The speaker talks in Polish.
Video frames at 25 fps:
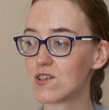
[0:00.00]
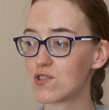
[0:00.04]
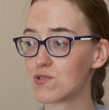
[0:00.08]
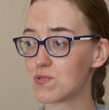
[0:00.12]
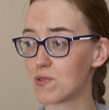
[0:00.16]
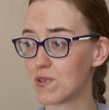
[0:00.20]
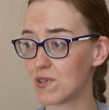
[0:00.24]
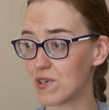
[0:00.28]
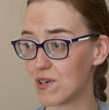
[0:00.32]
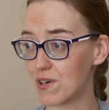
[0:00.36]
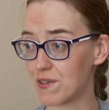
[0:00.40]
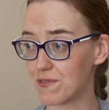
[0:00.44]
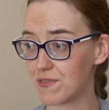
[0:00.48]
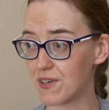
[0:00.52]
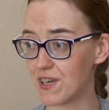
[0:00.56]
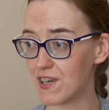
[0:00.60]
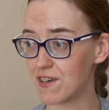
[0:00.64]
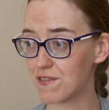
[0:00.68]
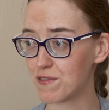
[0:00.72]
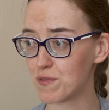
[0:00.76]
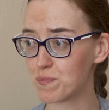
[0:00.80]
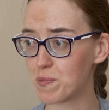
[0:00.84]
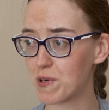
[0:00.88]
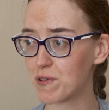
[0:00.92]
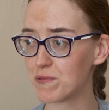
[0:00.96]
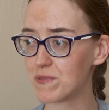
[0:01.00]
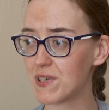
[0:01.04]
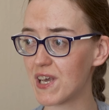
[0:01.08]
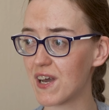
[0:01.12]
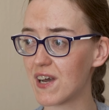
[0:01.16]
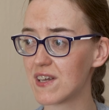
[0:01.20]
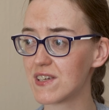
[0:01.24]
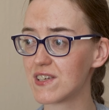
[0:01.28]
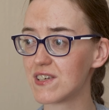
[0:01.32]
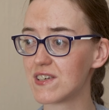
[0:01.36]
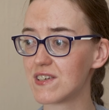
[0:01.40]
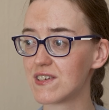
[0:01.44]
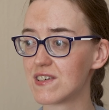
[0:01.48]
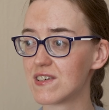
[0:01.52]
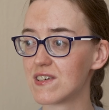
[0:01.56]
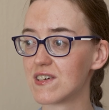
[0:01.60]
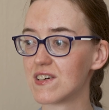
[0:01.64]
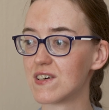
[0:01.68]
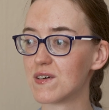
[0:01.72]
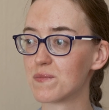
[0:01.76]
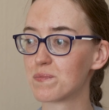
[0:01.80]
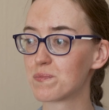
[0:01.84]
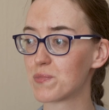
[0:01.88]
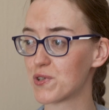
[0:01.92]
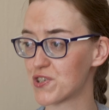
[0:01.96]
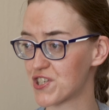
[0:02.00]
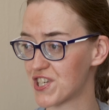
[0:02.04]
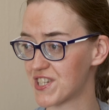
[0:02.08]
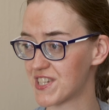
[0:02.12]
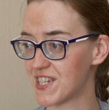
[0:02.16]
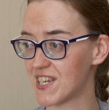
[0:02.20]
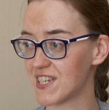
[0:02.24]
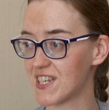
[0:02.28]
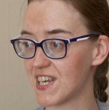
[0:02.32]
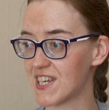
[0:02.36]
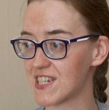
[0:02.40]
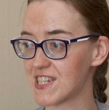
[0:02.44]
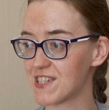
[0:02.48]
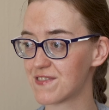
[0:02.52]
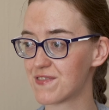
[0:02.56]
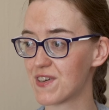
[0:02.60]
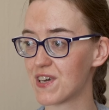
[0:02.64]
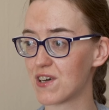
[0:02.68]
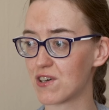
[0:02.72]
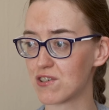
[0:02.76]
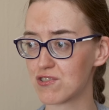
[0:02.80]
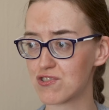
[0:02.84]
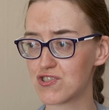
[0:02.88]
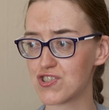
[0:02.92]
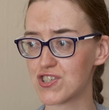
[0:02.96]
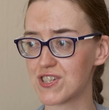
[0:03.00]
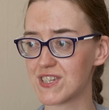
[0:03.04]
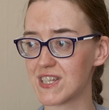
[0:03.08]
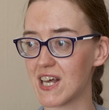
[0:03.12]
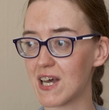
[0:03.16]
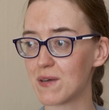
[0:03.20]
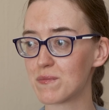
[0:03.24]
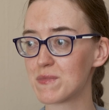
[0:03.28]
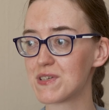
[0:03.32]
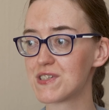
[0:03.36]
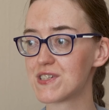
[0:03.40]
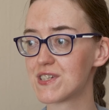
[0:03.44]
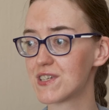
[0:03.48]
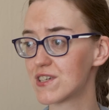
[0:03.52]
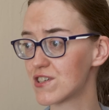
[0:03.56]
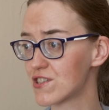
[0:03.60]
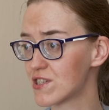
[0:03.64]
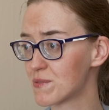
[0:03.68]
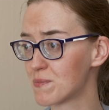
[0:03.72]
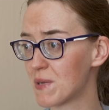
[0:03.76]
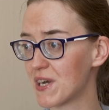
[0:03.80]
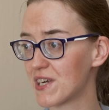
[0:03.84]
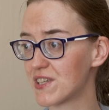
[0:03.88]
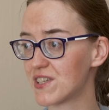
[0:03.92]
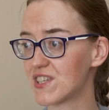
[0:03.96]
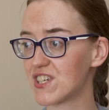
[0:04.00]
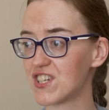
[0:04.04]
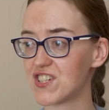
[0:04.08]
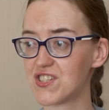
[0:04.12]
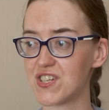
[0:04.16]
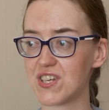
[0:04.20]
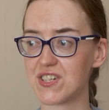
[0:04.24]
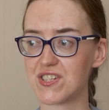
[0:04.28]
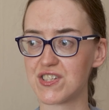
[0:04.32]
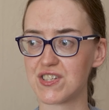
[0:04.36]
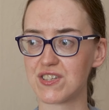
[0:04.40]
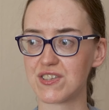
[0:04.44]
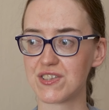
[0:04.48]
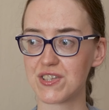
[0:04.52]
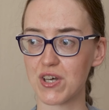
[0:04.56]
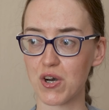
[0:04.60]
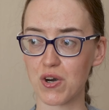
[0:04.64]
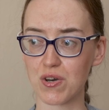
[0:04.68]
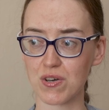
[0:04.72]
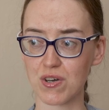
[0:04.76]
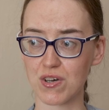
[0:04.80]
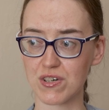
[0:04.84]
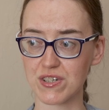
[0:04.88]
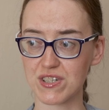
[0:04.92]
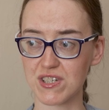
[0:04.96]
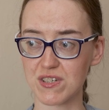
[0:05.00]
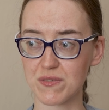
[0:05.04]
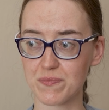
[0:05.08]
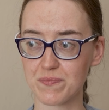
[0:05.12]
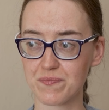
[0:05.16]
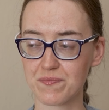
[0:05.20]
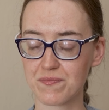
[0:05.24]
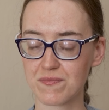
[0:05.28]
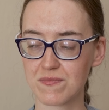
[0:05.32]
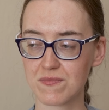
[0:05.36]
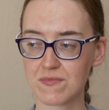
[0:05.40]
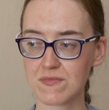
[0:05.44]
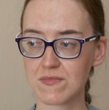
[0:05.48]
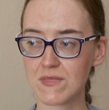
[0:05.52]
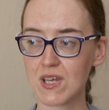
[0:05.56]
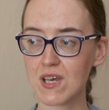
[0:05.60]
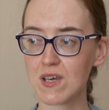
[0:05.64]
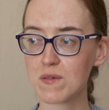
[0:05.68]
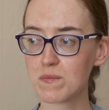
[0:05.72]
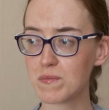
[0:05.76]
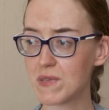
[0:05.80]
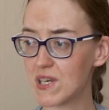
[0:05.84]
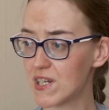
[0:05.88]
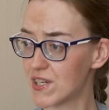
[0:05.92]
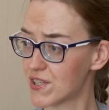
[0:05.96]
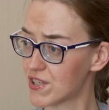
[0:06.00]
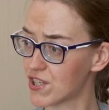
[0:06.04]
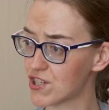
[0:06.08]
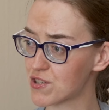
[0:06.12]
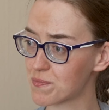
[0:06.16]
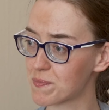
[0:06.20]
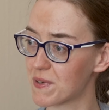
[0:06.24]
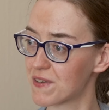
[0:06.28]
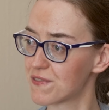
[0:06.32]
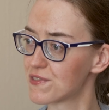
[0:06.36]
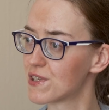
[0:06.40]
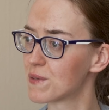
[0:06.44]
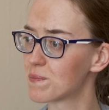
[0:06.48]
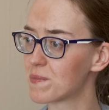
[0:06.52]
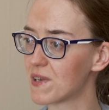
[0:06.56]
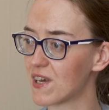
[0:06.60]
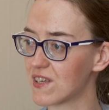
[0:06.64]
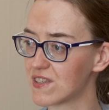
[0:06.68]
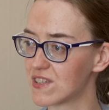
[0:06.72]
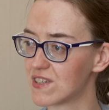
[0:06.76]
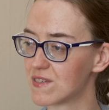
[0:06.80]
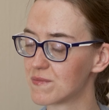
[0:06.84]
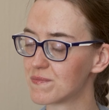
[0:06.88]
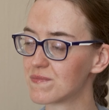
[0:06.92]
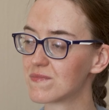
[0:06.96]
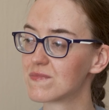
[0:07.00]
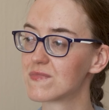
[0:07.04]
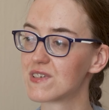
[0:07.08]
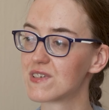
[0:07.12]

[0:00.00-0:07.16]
Członkowie wypełniali posiedzenia swe odczytami z rozmaitych dziedzin teologii. Mieli też pewne plany